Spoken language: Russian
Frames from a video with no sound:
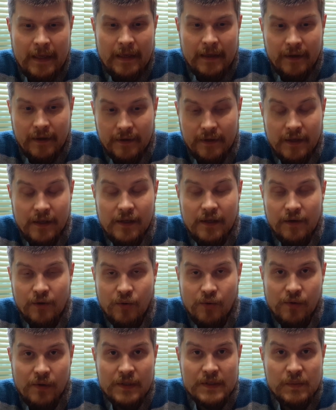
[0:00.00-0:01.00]
Канала
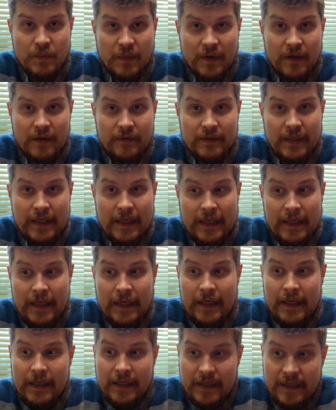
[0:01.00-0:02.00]
«Голос правды».
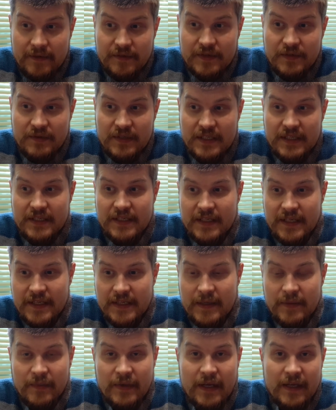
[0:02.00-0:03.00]
И в связи с
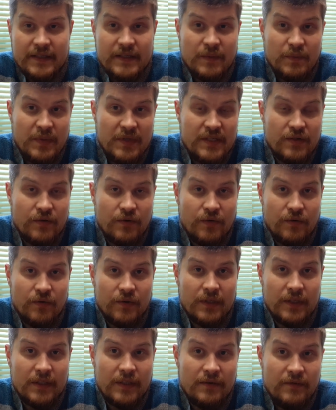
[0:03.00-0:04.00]
этим я записываю
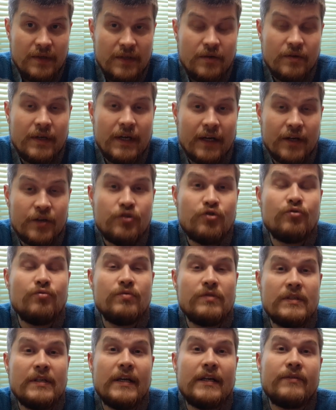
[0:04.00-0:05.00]
вот это видео. Я хочу
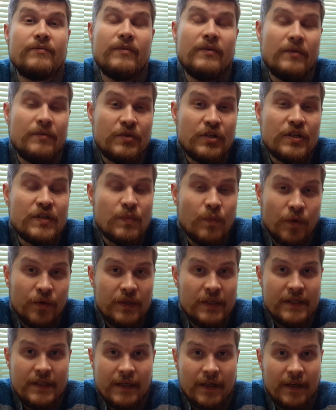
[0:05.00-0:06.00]
узнать, вы вообще
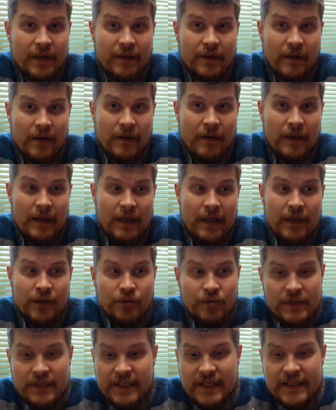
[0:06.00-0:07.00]
смотрите канал?
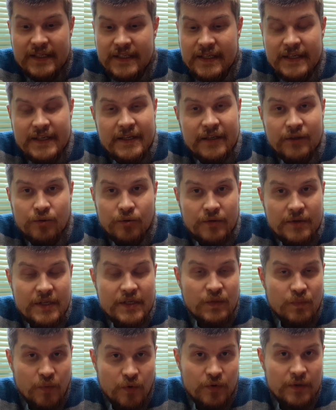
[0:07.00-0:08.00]
То есть, если никто не
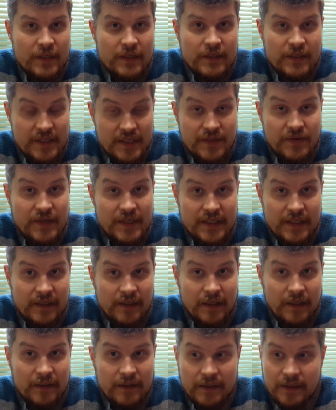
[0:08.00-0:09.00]
смотрит,
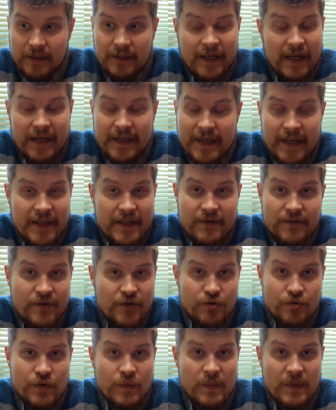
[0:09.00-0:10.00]
действительно, тогда я не
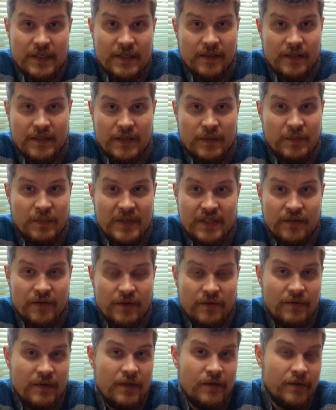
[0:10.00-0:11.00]
вижу смысла
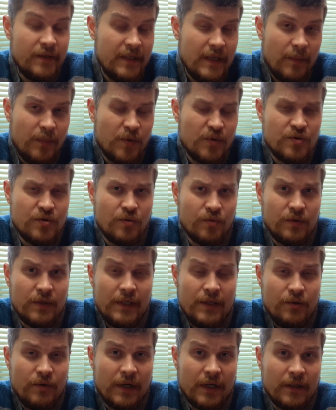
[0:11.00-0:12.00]
записывать видео. Я просто
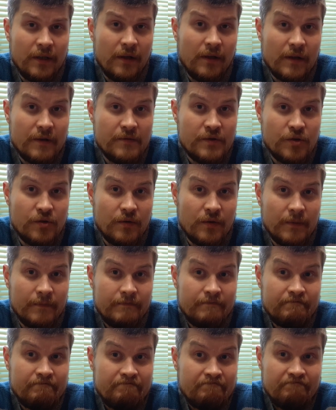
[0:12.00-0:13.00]
удалю канал и все.
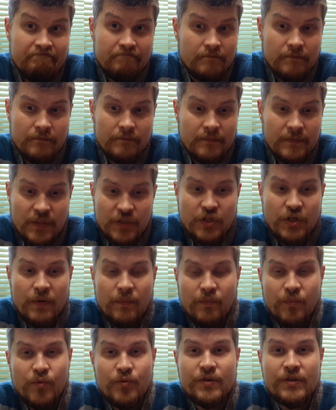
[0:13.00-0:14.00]

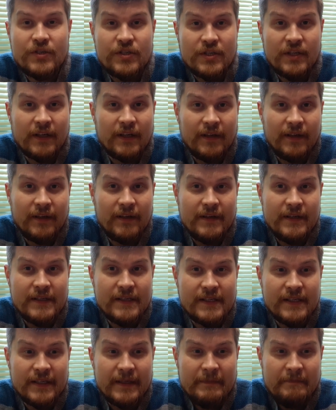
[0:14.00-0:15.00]
Зачем мучиться, как
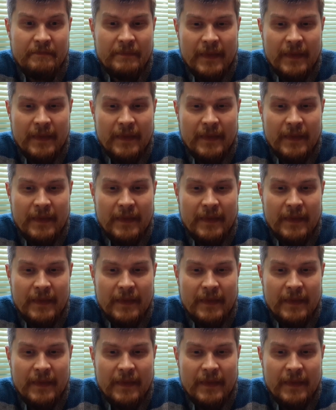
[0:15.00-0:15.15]
говорится.